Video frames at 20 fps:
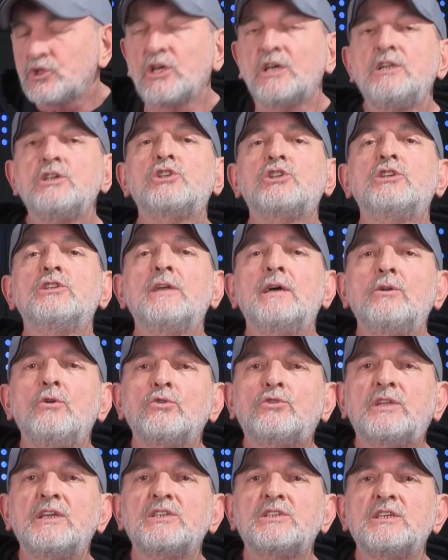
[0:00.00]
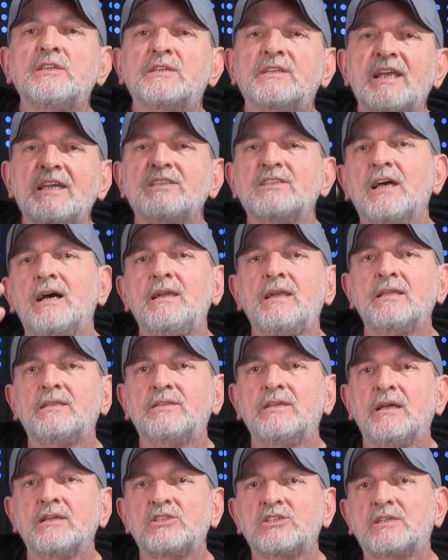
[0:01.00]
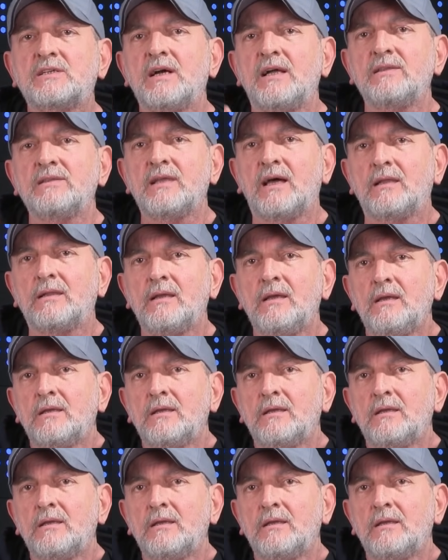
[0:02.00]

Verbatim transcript: Çelişkiden ötesi rezalet ya skandal.